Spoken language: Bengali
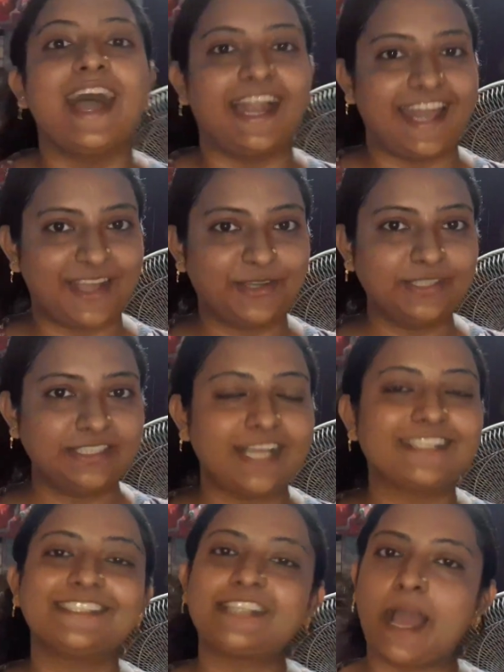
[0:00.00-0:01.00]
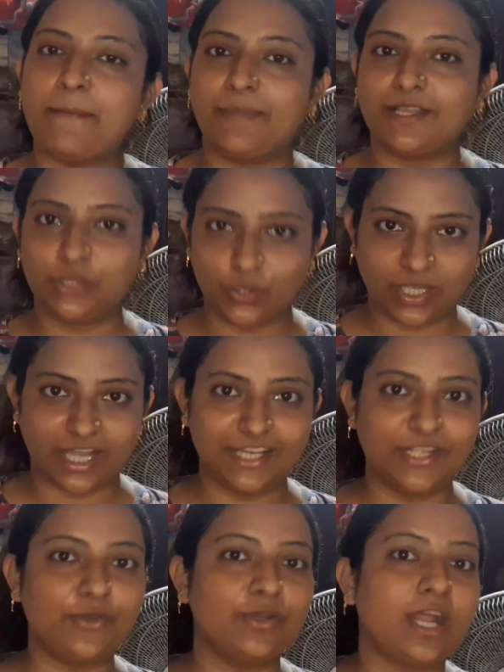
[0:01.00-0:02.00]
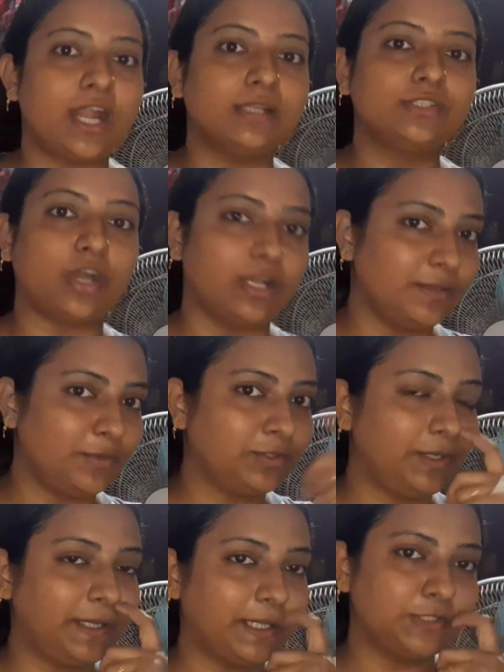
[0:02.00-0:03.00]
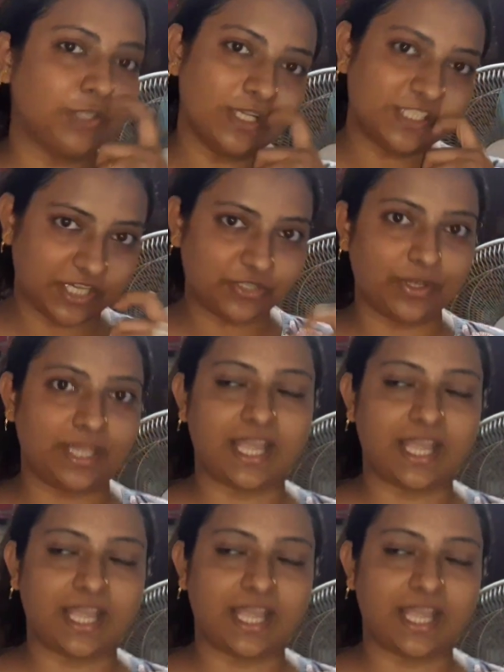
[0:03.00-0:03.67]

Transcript: আর এখন যাচ্ছি ঠাম্মার দোকানে ওনার জলের বোতলটা জল শেষ হয়ে